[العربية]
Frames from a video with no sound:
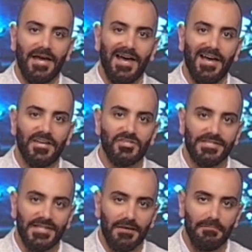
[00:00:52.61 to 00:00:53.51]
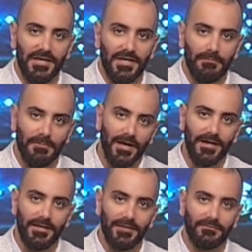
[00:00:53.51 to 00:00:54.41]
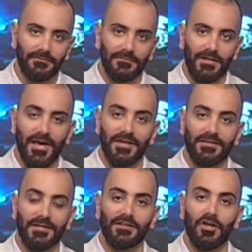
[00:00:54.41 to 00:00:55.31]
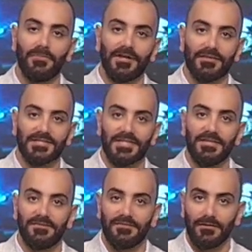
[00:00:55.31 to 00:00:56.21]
عاجز يأمن عمال لحتى يطلعوا بهالتصريف